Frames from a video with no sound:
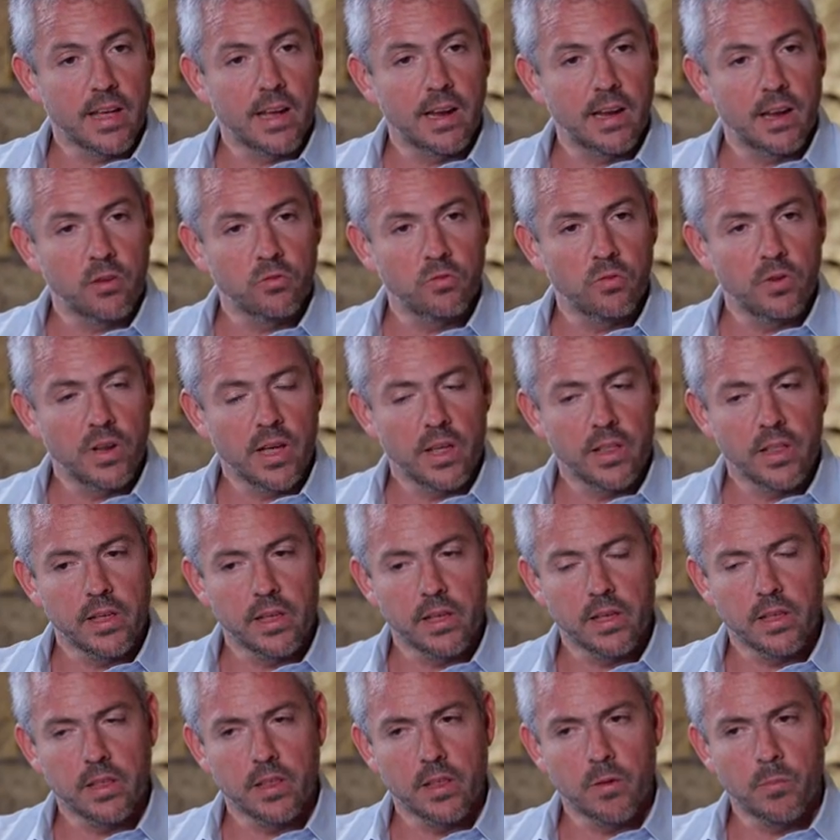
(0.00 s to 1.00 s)
cláusulas
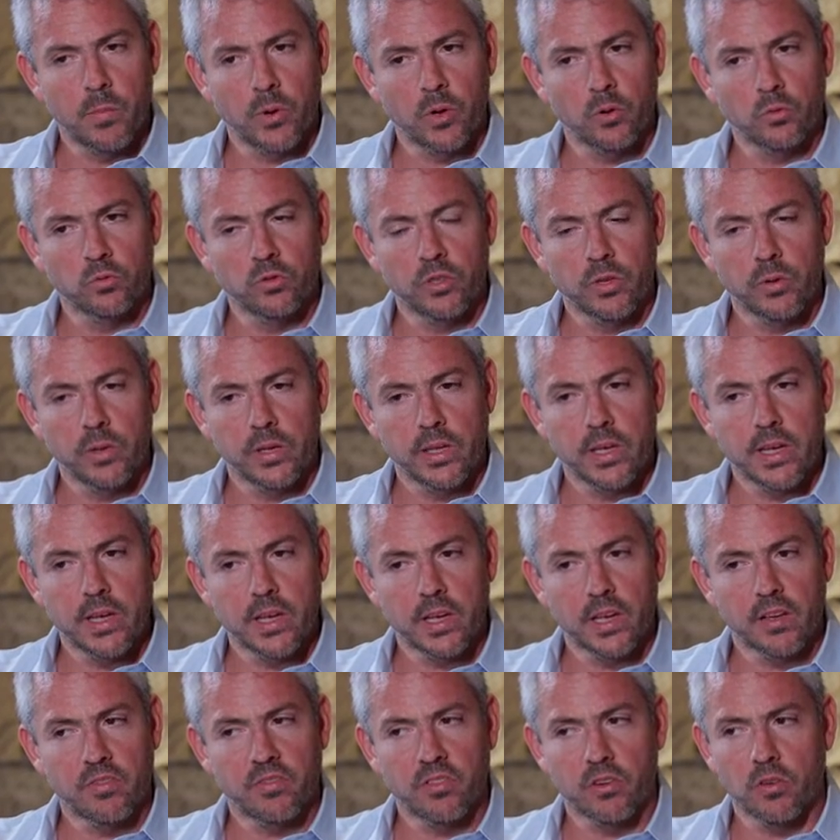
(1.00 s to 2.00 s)
de, de,
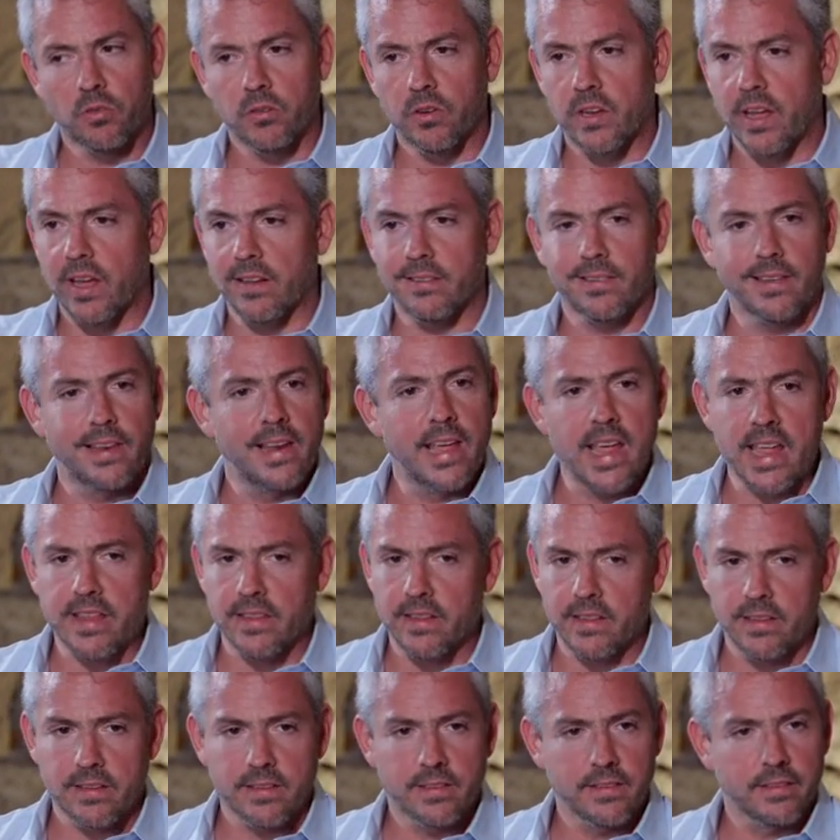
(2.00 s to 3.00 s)
productividad, que fueron
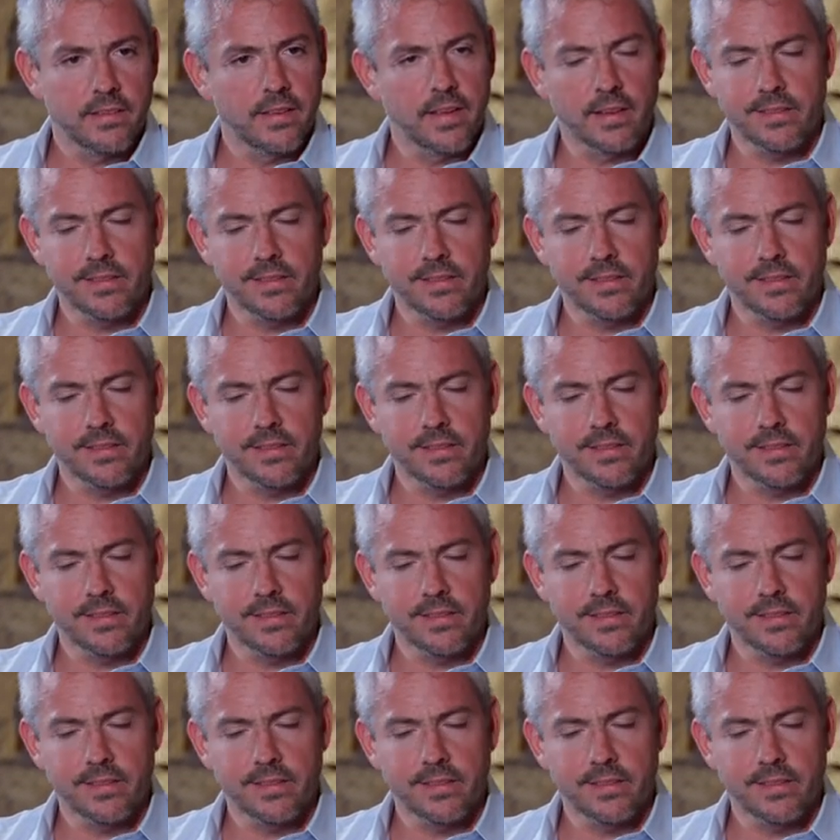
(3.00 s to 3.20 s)
excelentes,